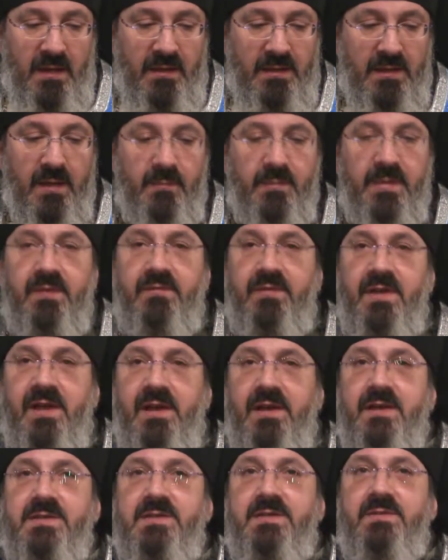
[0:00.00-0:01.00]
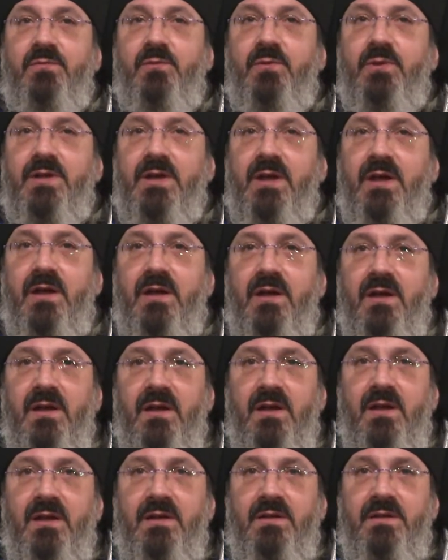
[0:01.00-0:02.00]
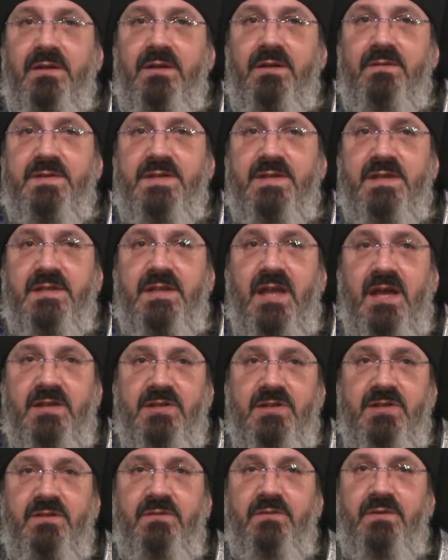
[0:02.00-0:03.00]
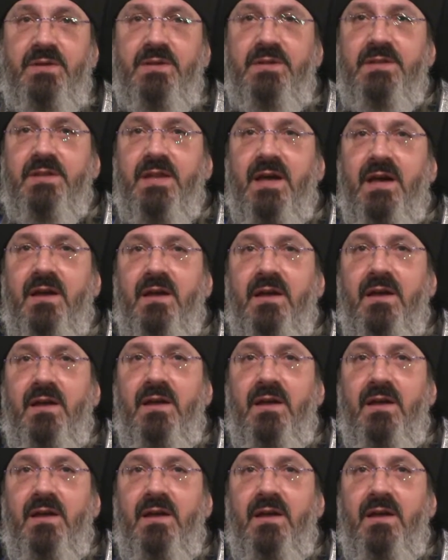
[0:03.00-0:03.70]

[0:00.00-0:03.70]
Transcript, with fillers: Нам, наверное, сегодня не всегда очевидно,